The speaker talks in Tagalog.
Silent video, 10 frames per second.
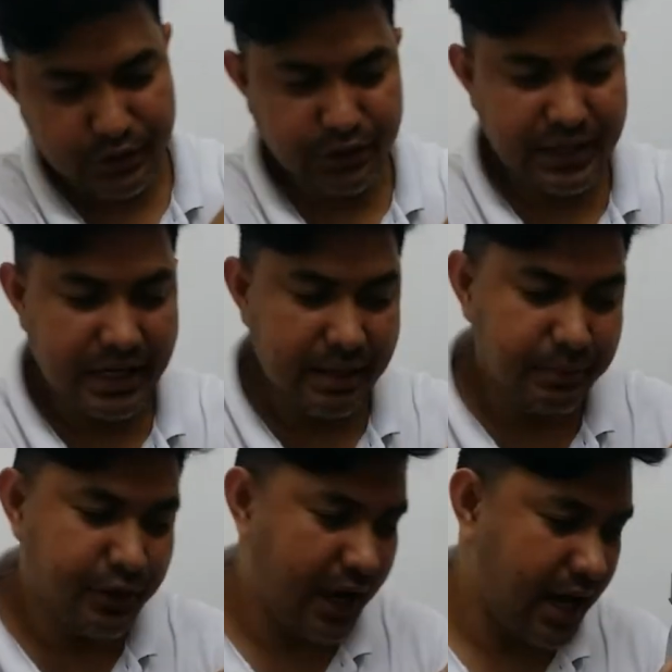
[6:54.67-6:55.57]
So yan lang
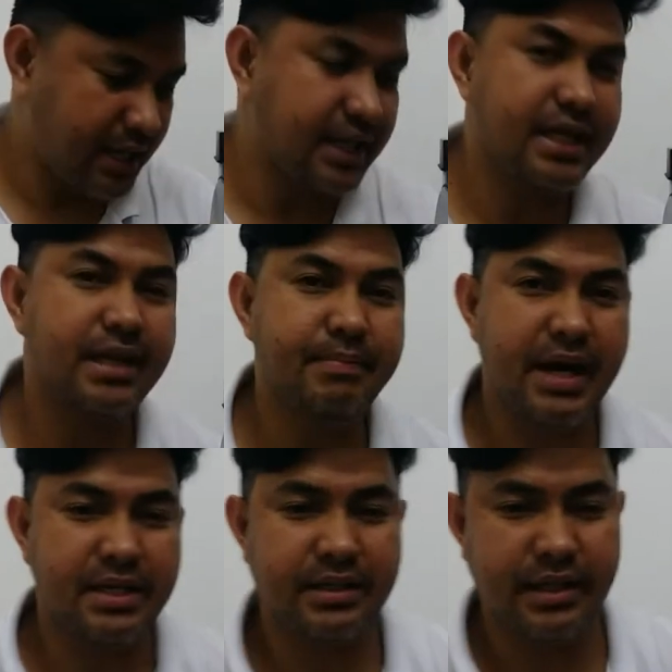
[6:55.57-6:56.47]
po yung ating
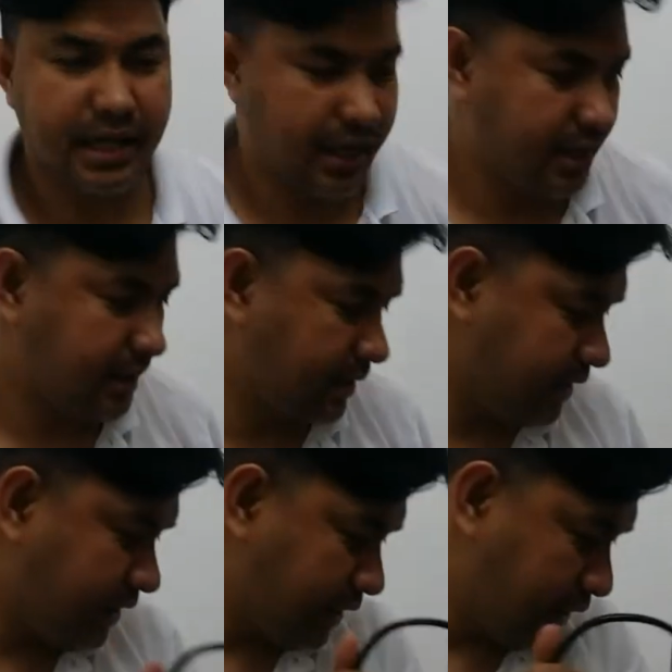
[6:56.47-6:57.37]
in-unbox today.
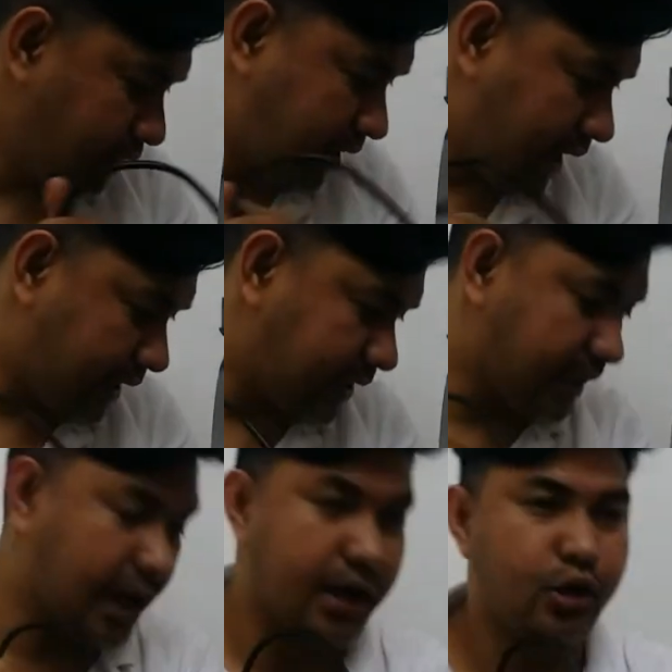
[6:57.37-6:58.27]
Yung
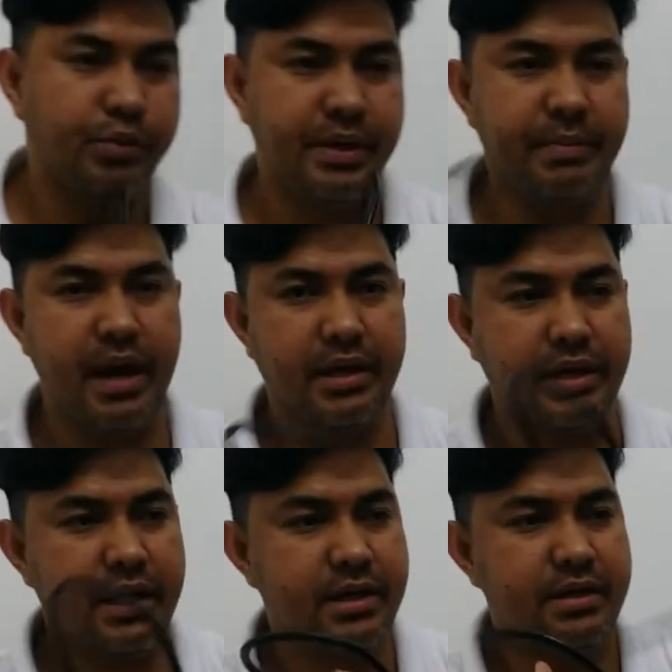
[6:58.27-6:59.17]
ating uh, coffee
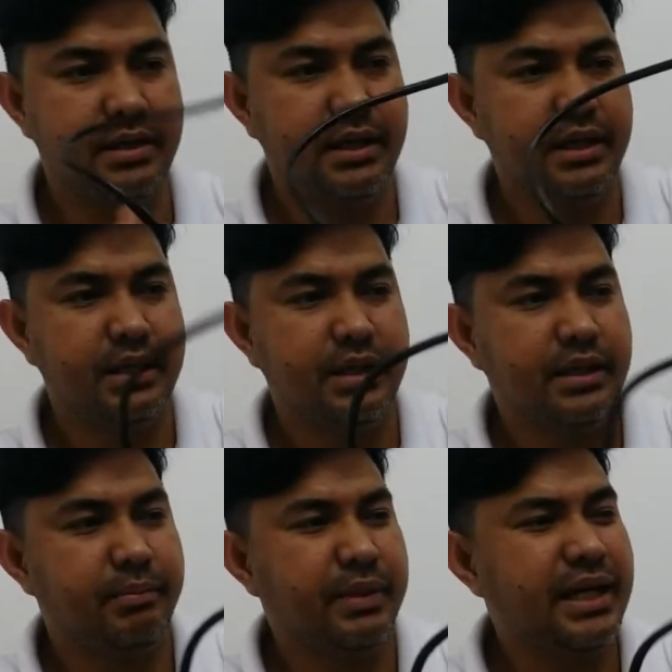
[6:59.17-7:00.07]
maker.
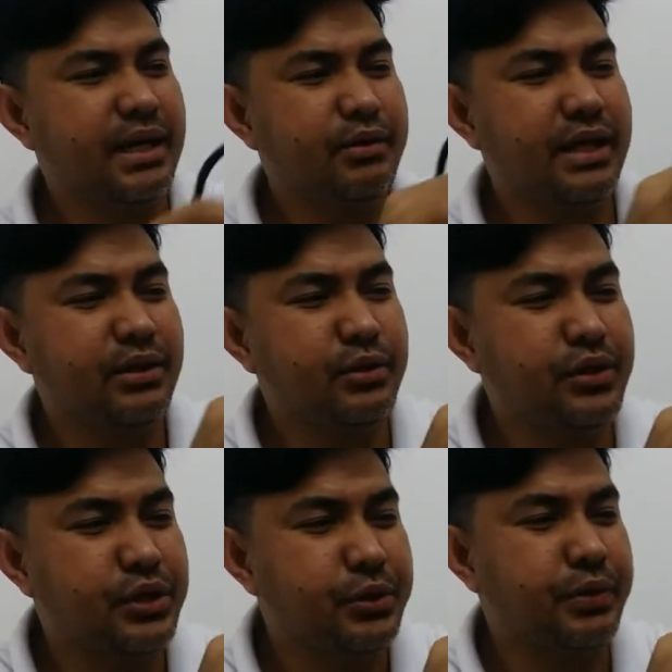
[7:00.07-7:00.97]
Matagal ko na itong
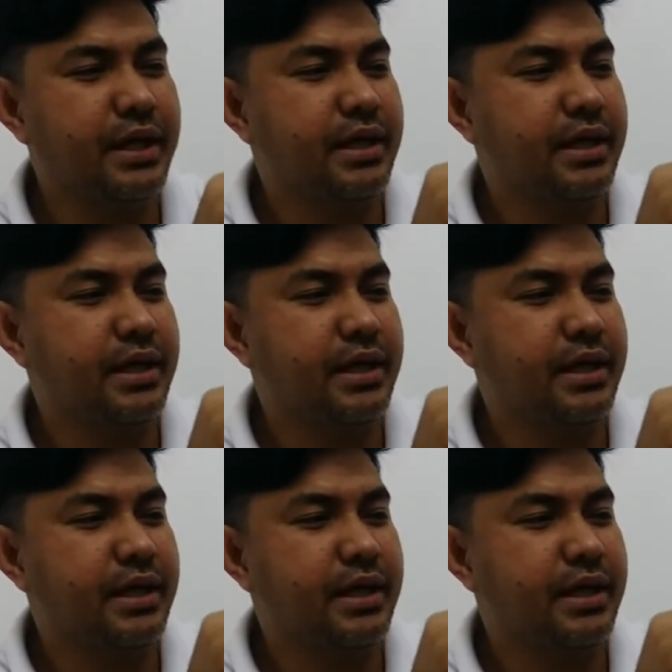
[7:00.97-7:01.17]
gusto